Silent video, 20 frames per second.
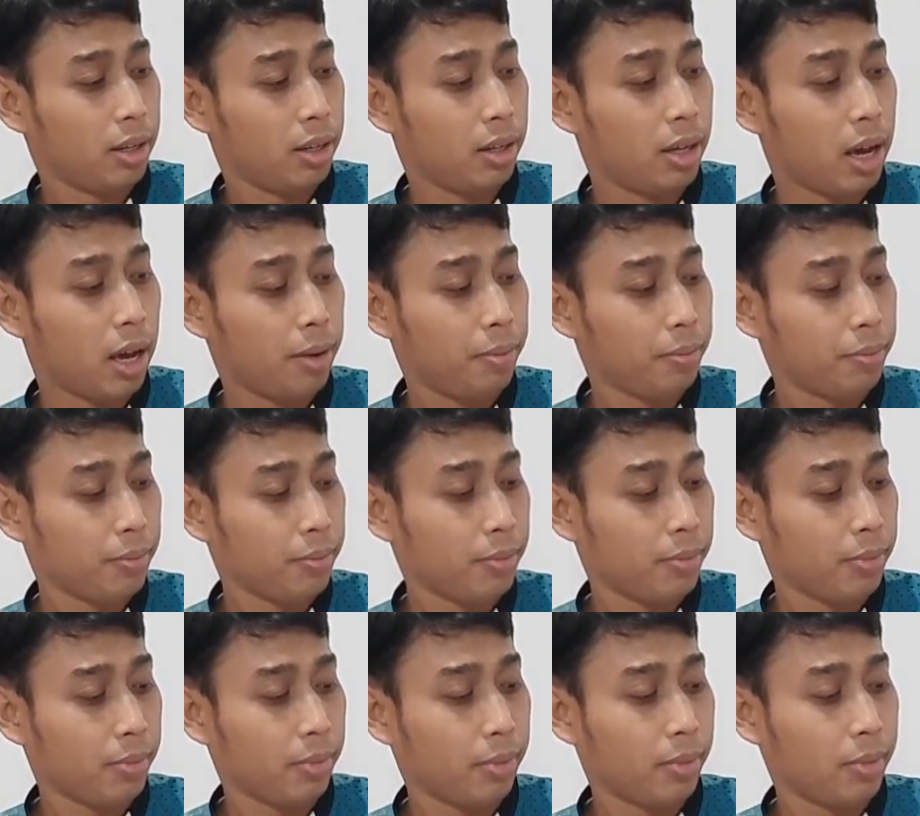Ya.
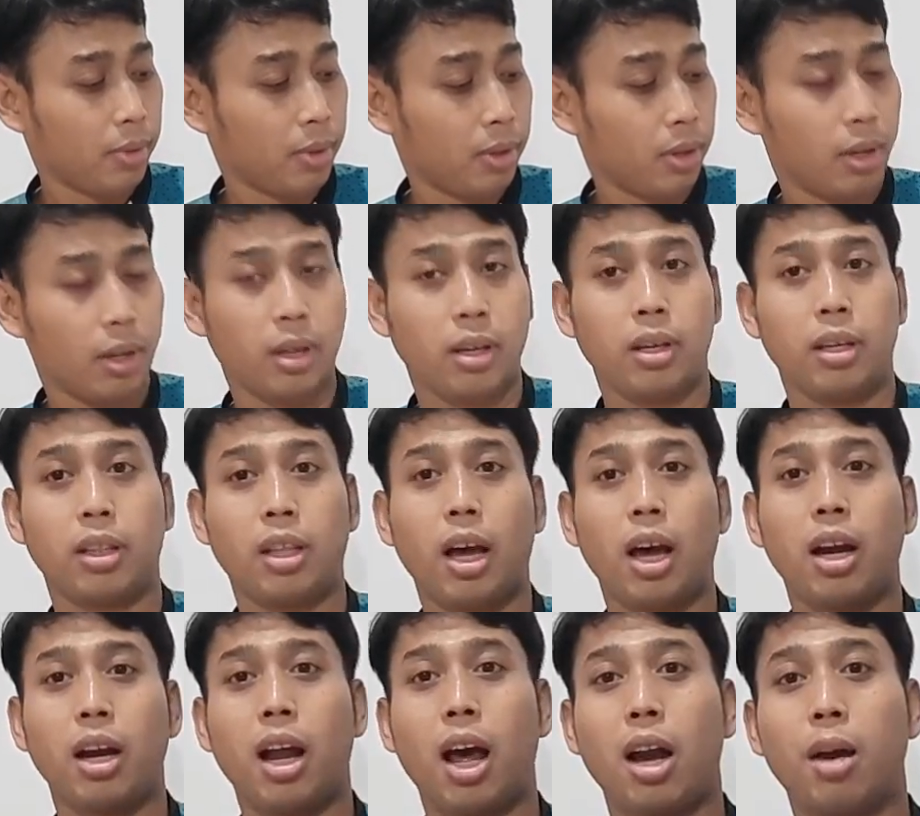Kita
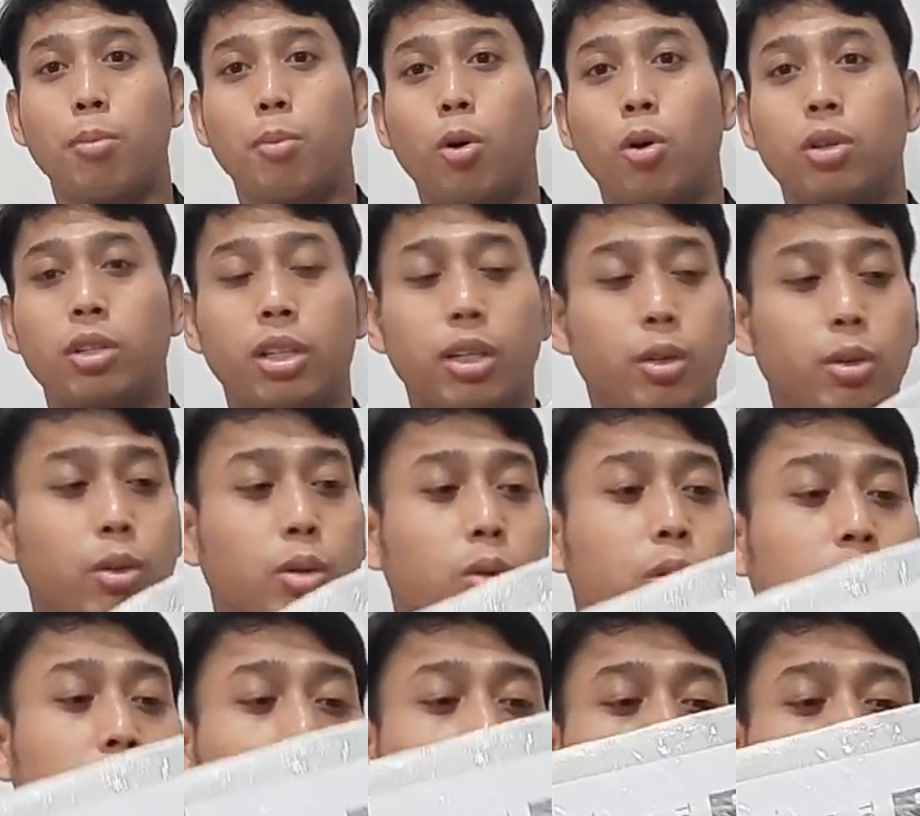akan unboxing
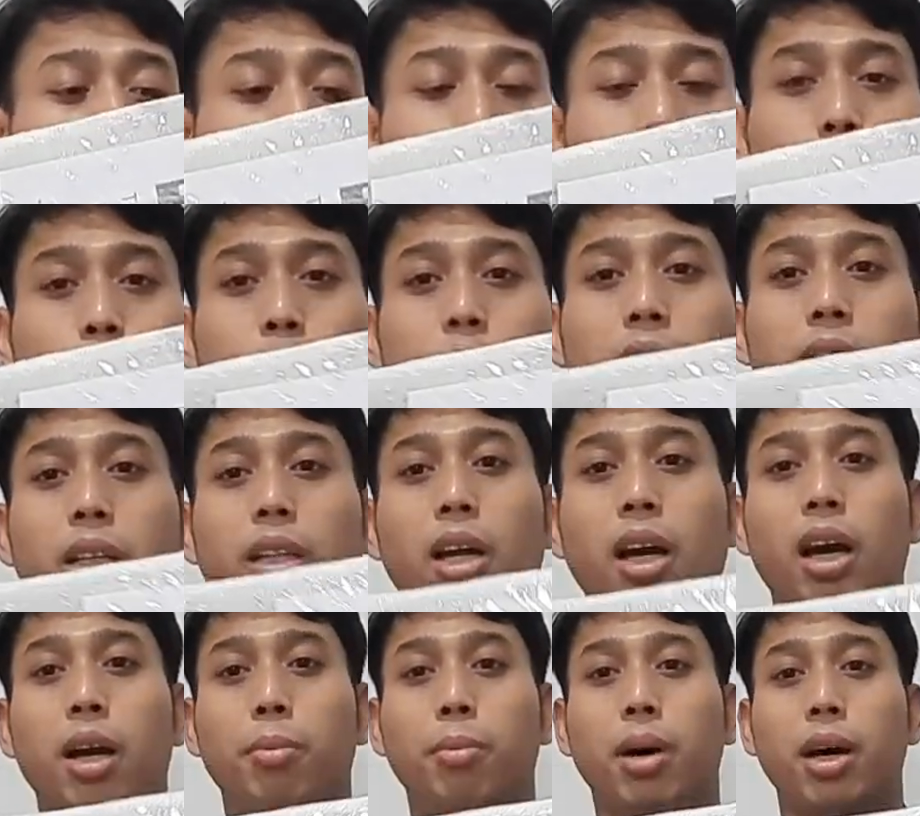dulu eh, kemudian
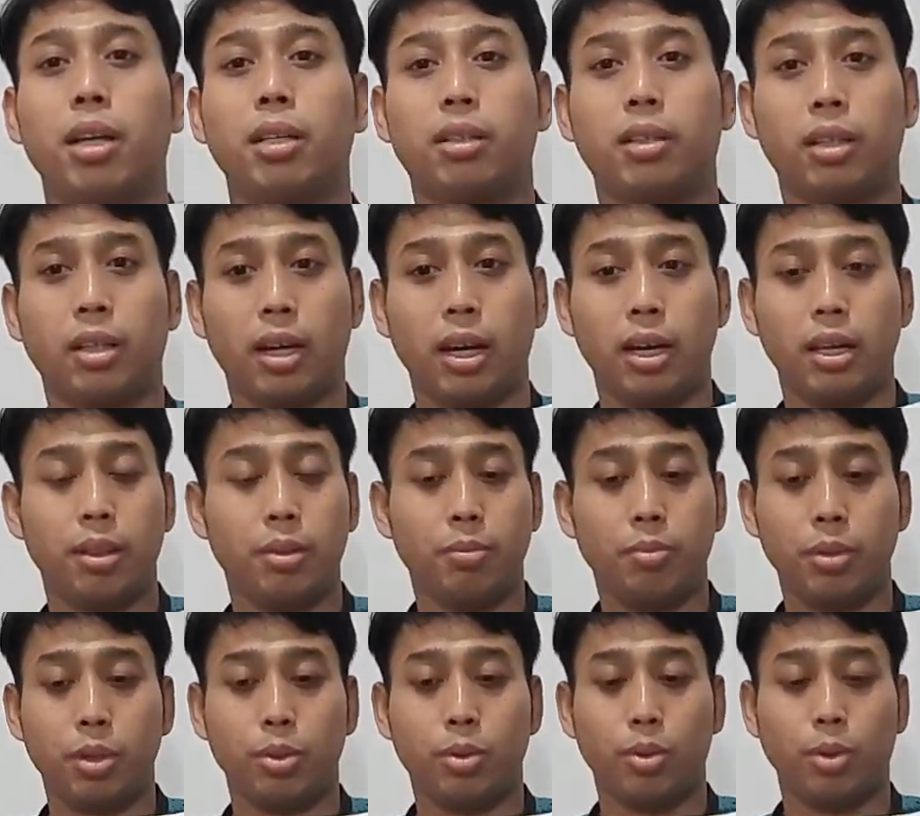kita akan bahas terkait
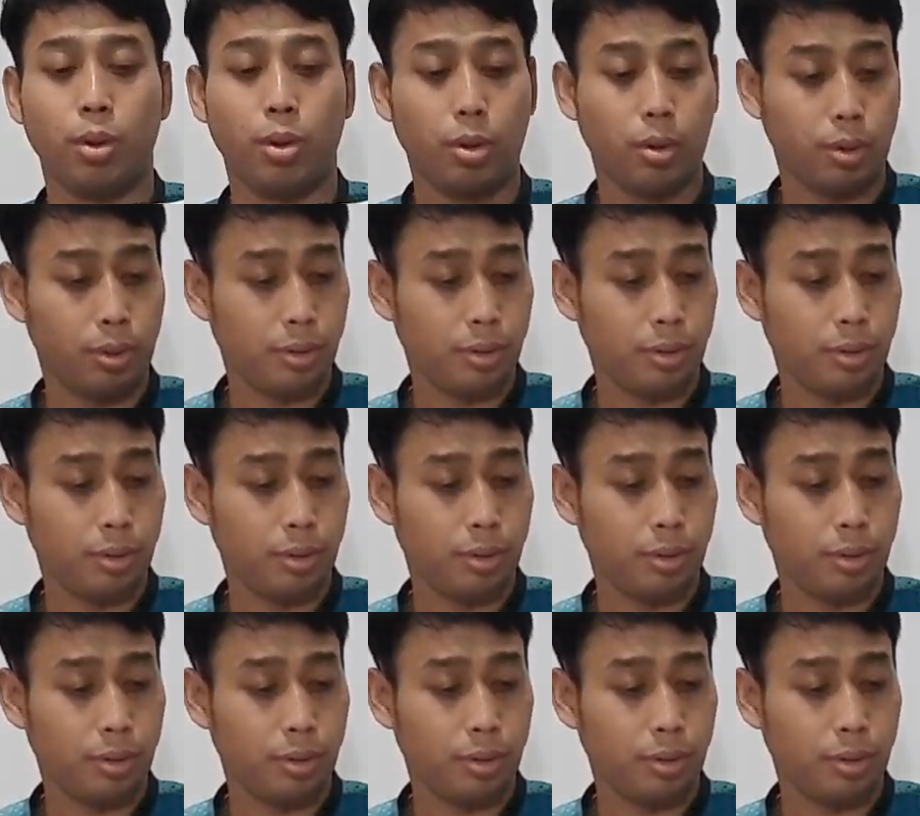Mizuno.